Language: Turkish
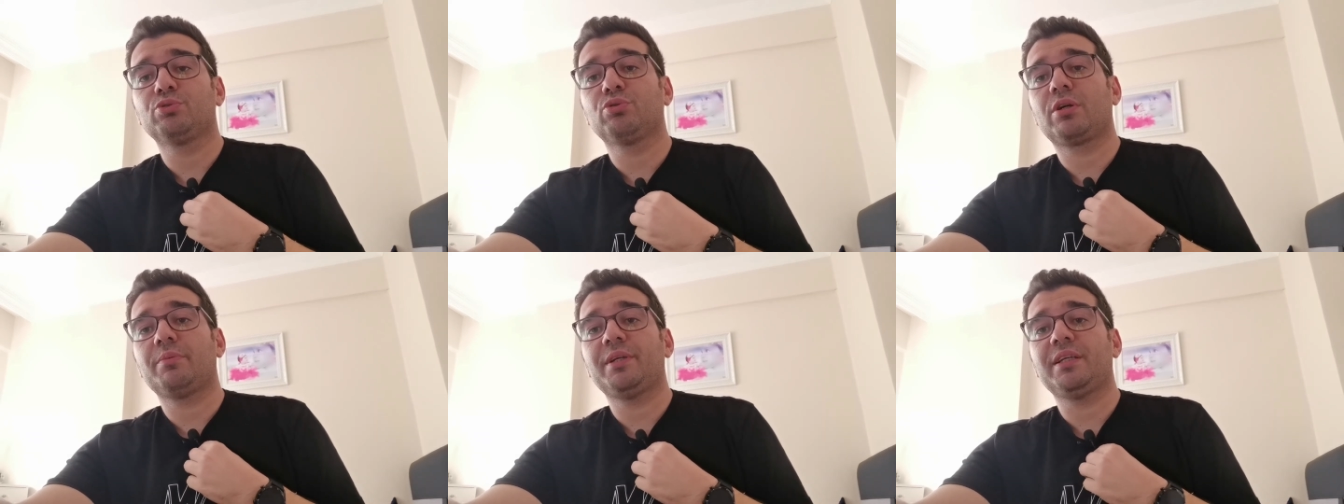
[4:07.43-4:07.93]

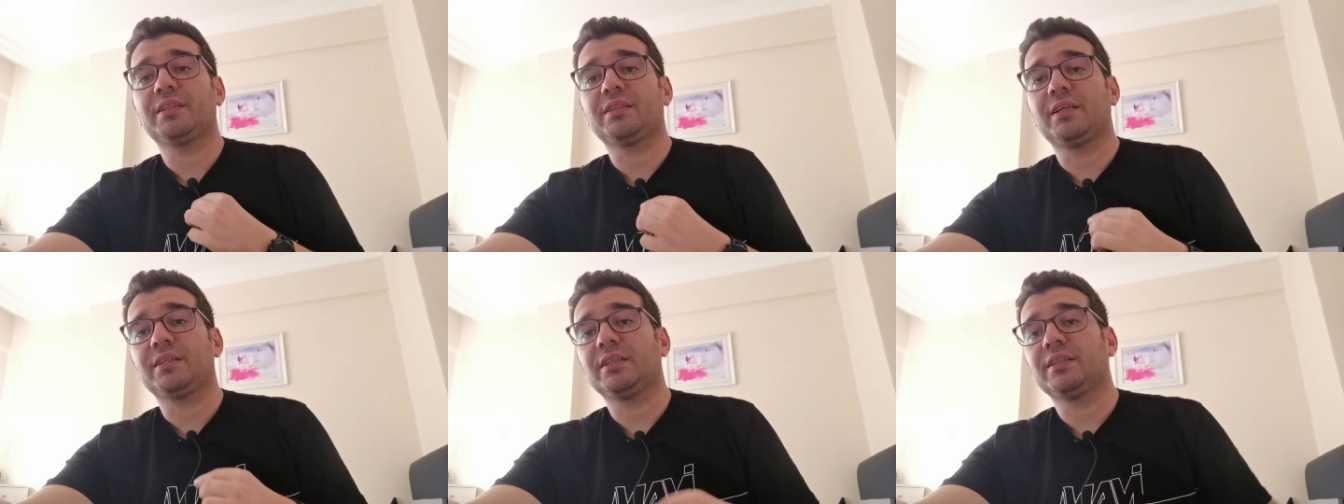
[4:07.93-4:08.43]
Zor
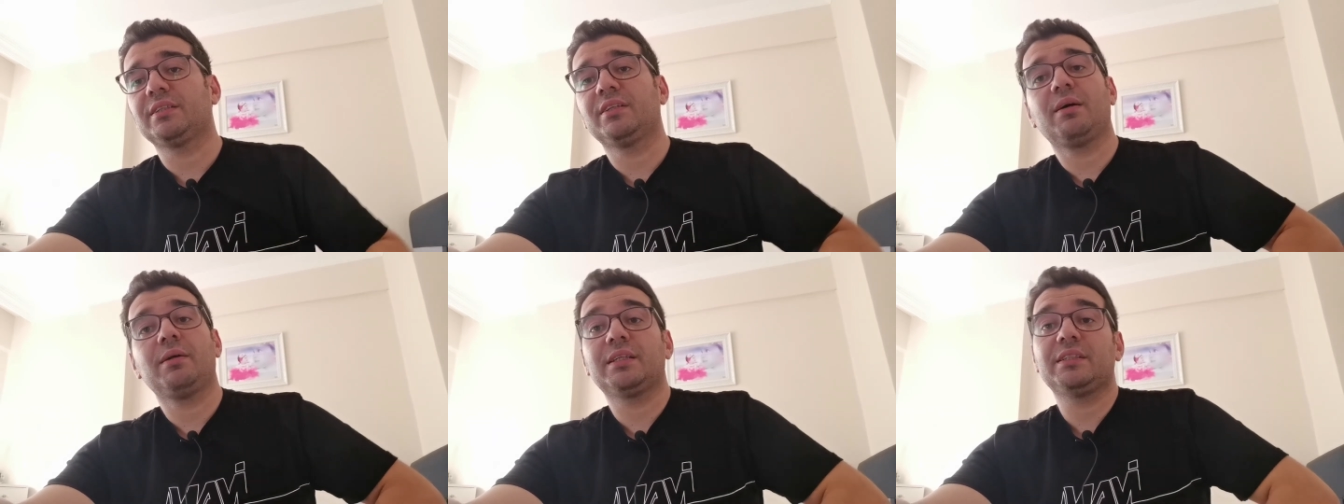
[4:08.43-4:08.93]
ameliyatlarda
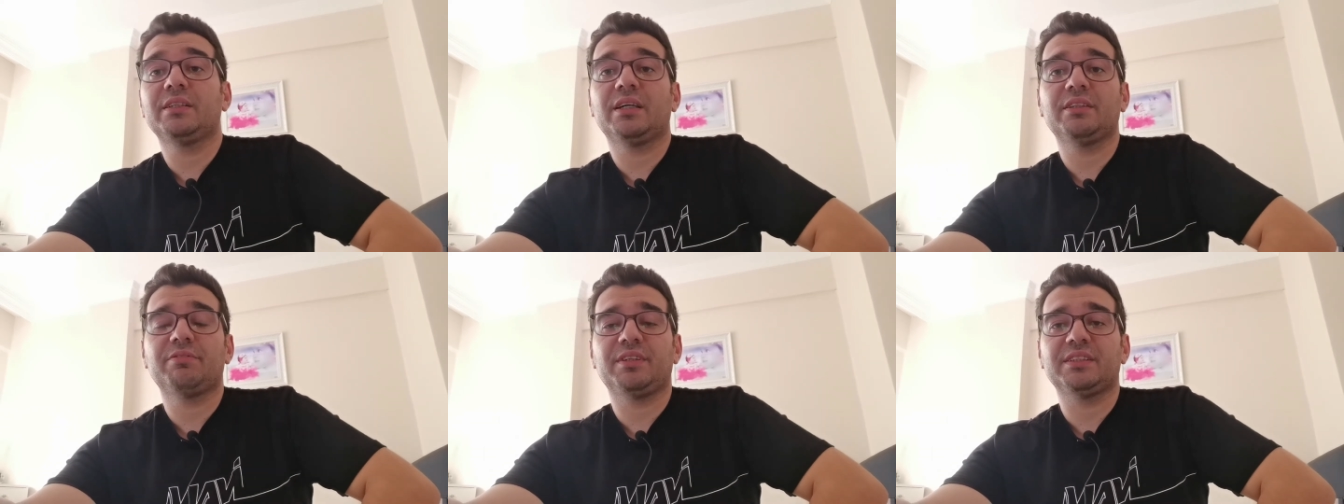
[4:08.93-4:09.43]
daha, belki
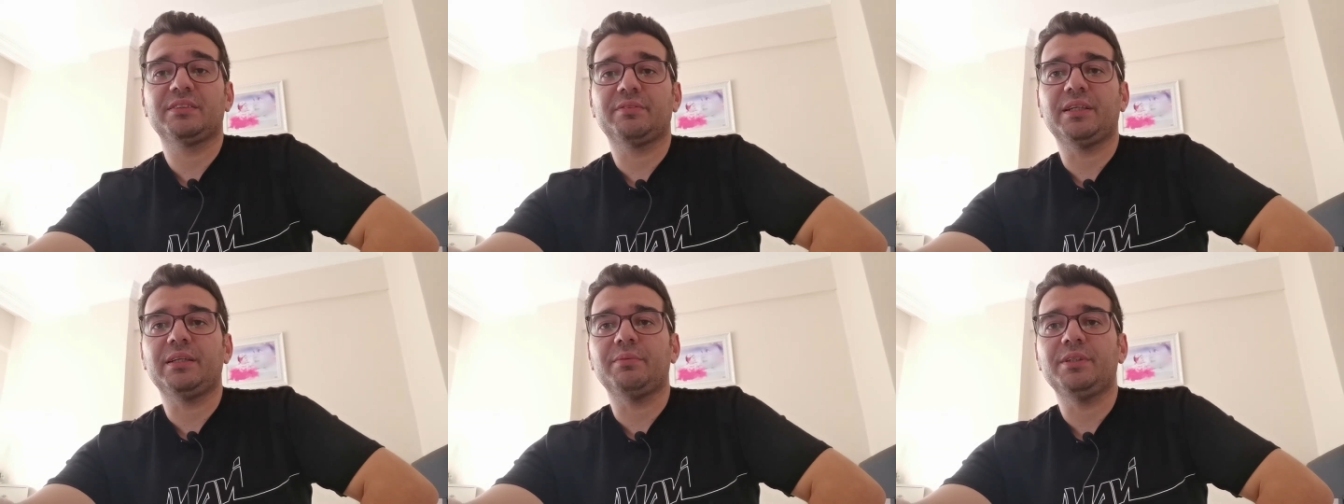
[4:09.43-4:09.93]
daha da fazla
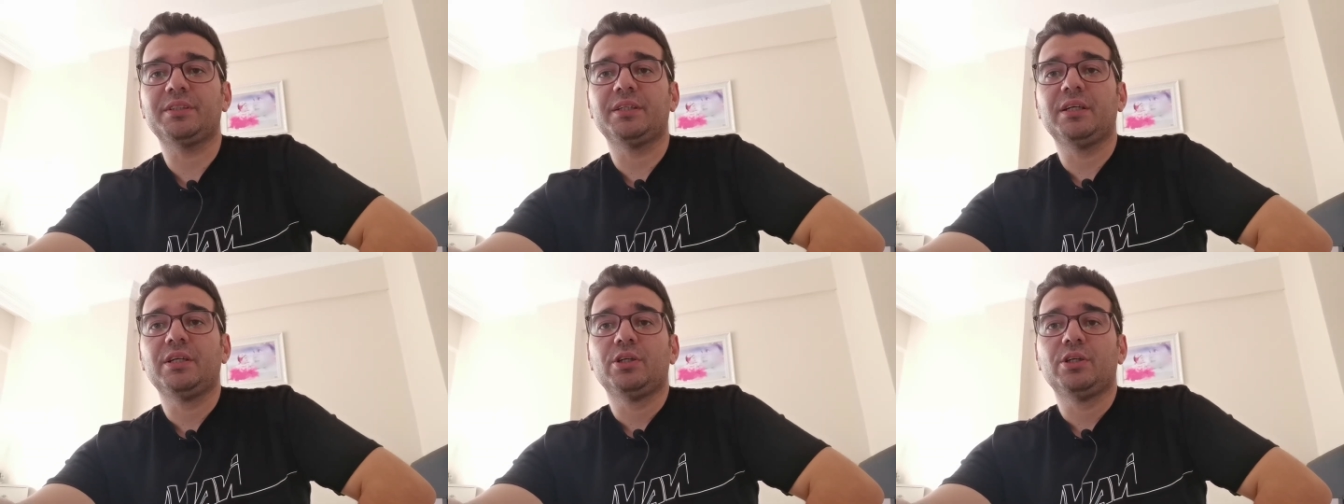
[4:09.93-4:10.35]
verilebilir.